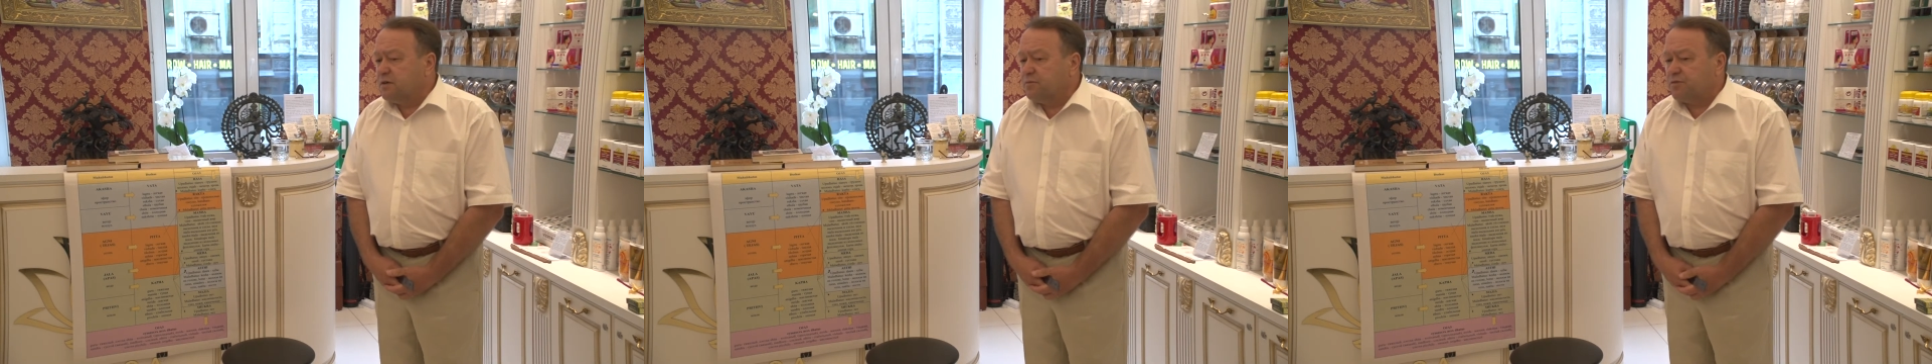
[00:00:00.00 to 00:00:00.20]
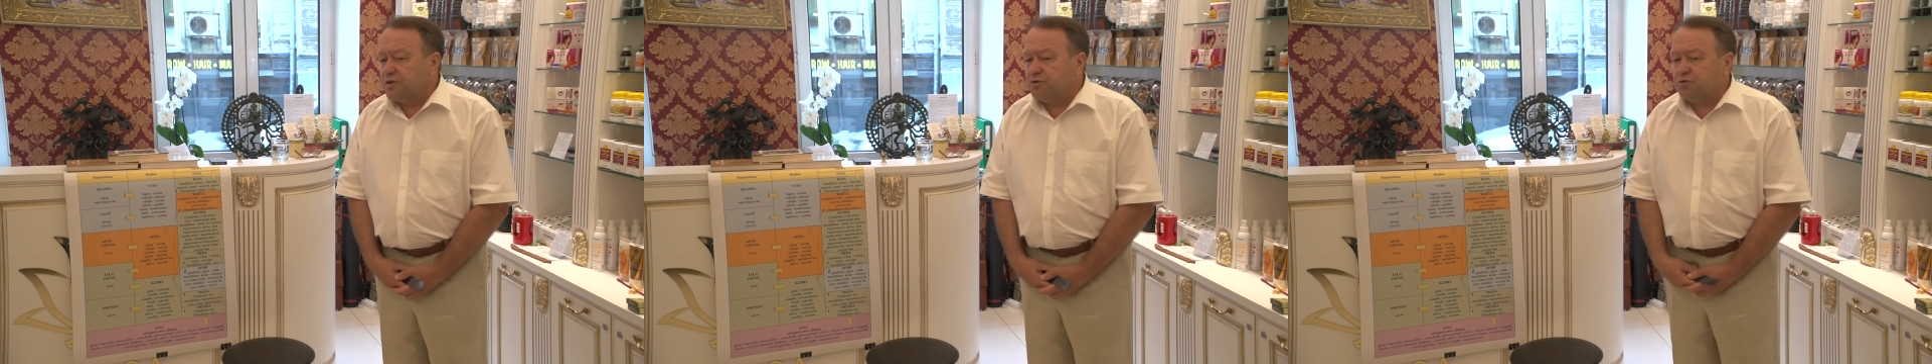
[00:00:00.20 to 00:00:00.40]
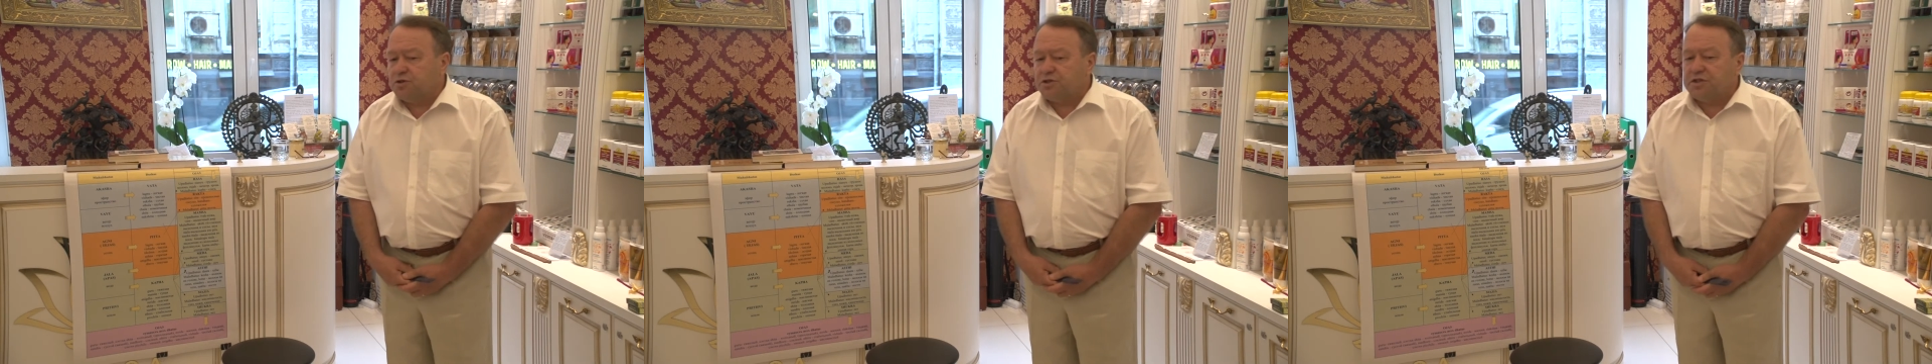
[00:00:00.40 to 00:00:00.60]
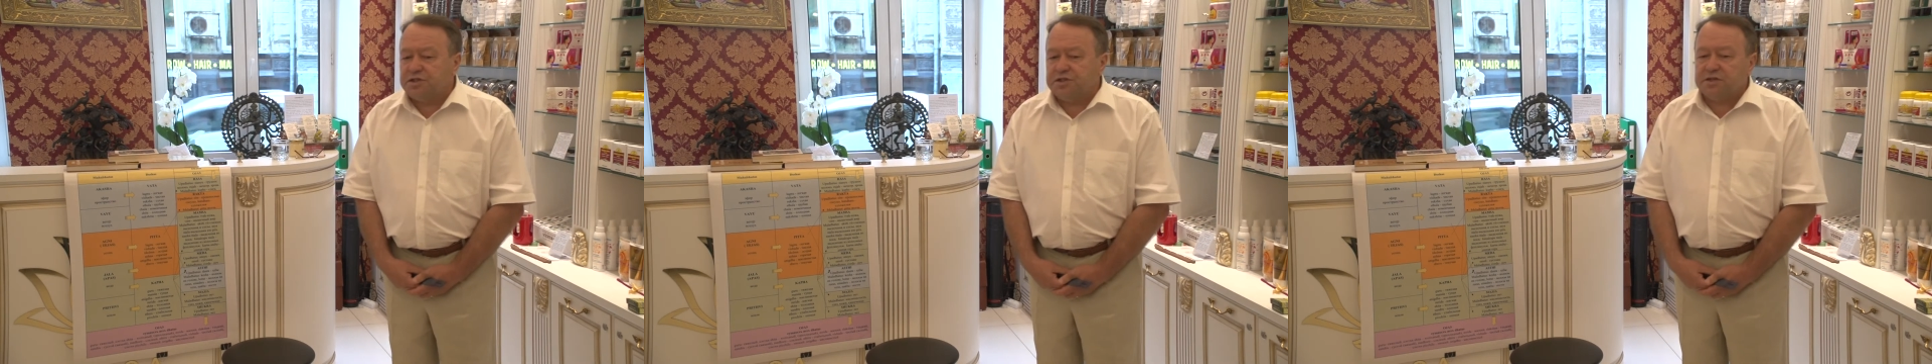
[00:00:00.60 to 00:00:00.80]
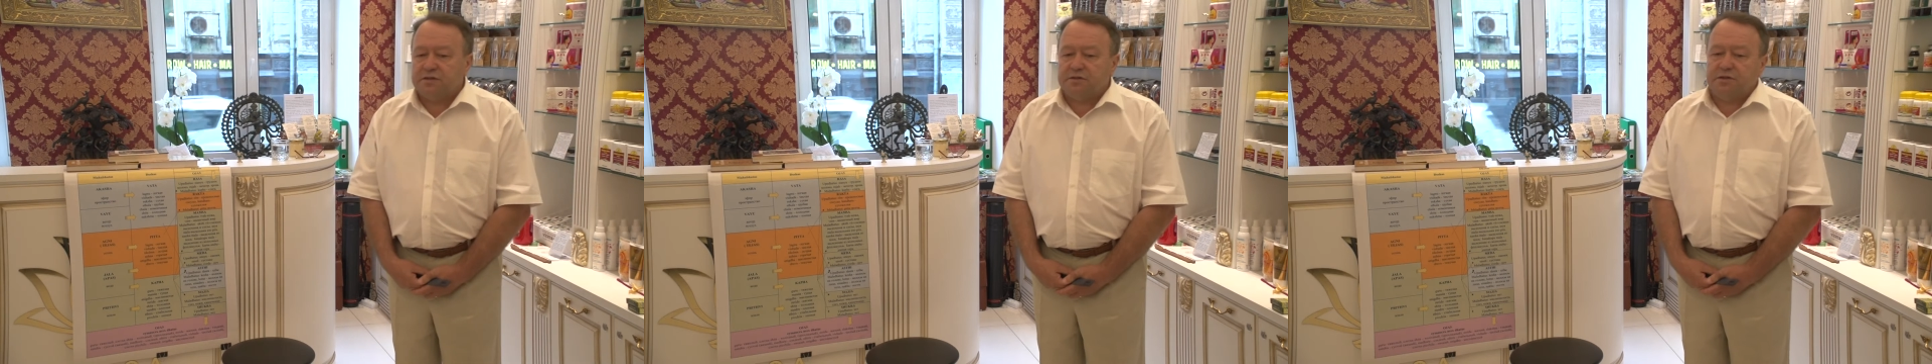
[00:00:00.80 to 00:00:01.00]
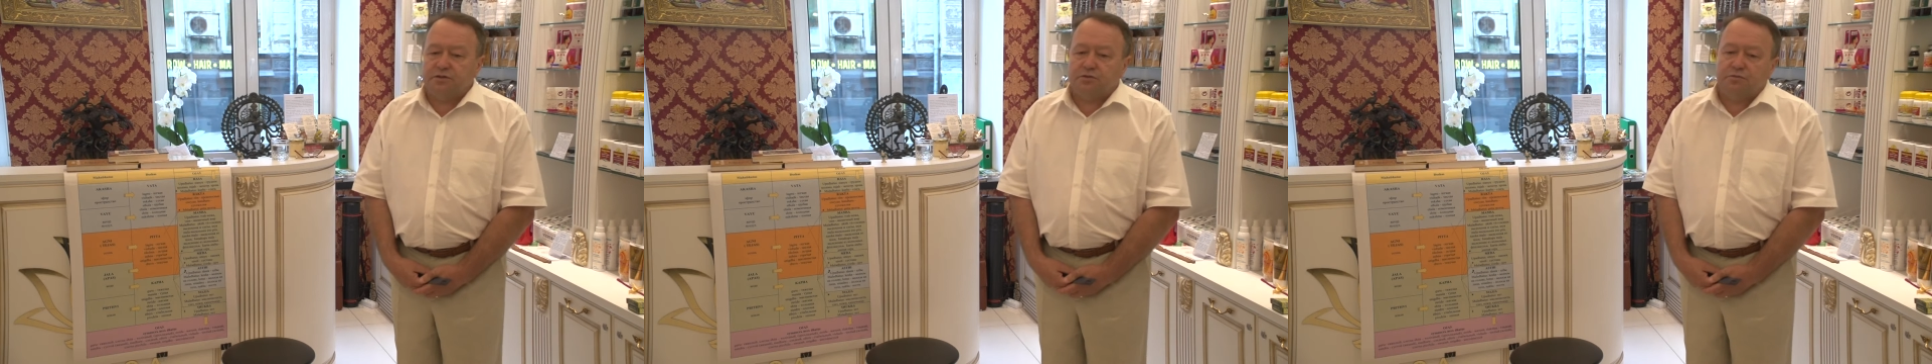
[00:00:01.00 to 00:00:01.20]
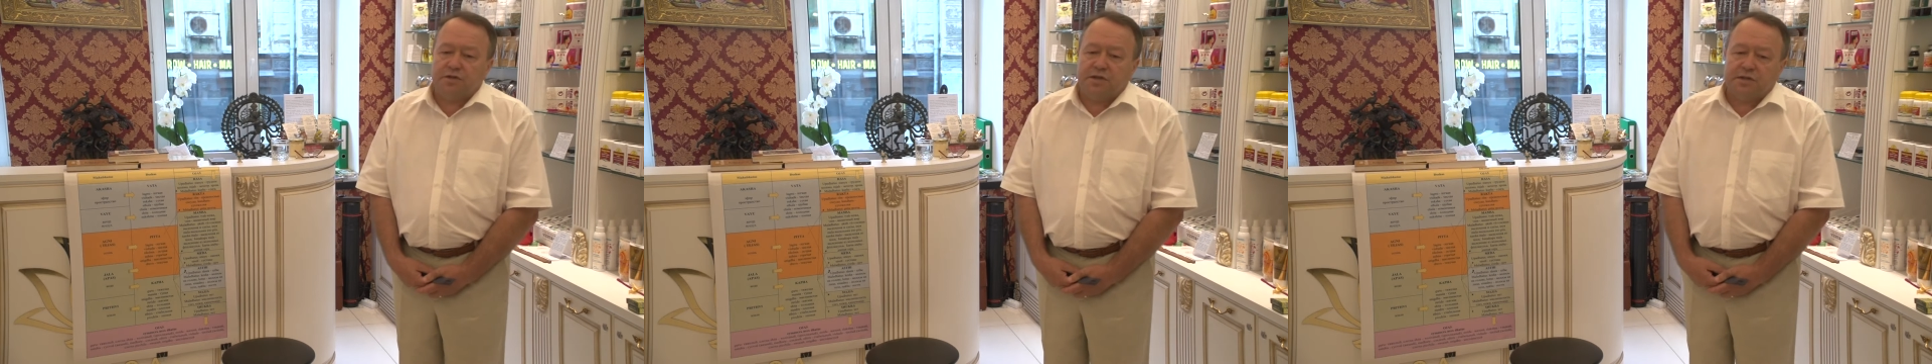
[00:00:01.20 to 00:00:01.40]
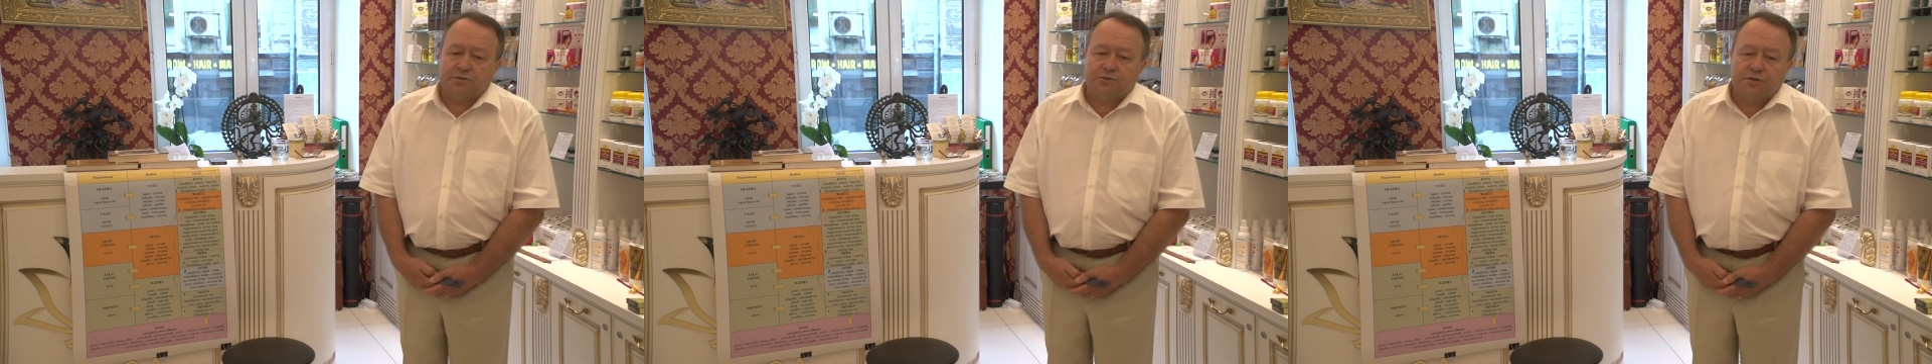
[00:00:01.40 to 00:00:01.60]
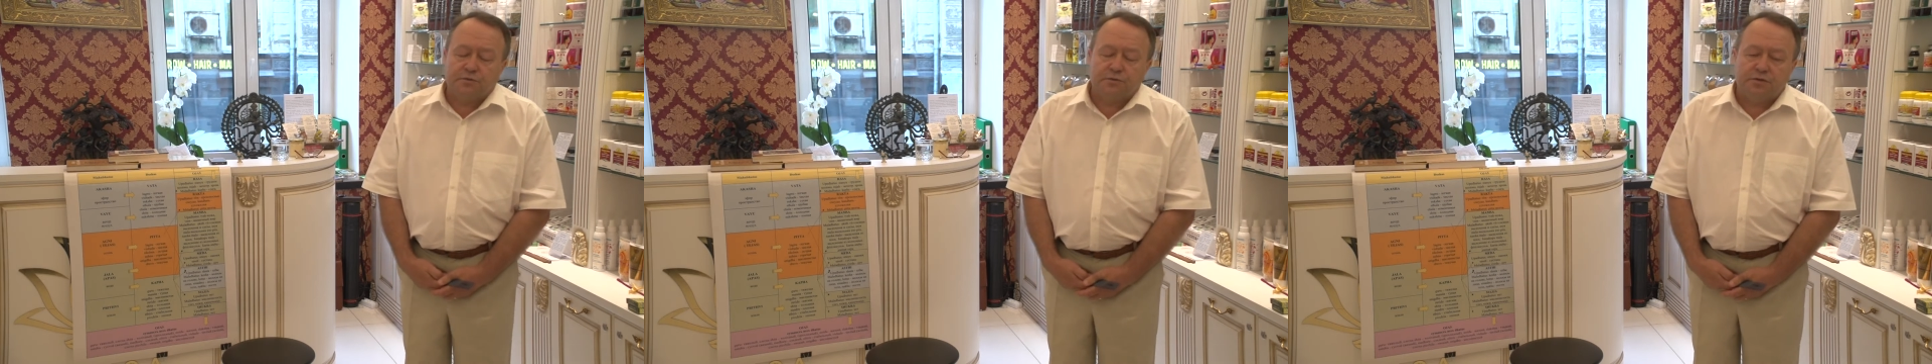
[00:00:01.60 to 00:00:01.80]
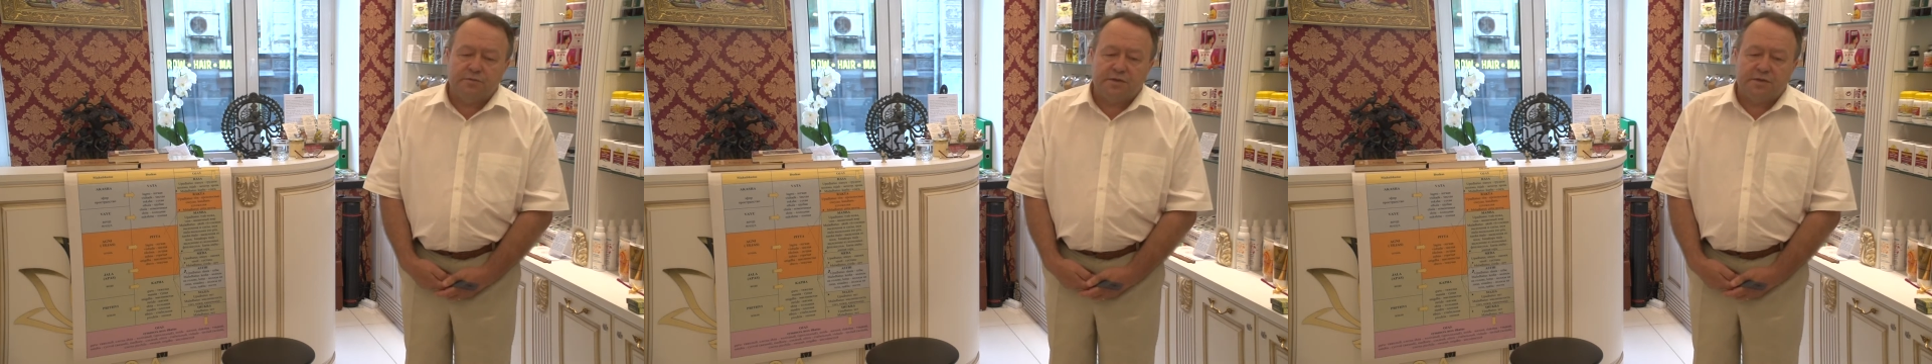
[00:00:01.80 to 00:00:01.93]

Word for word: Приходит женщина и говорит, у меня отсутствует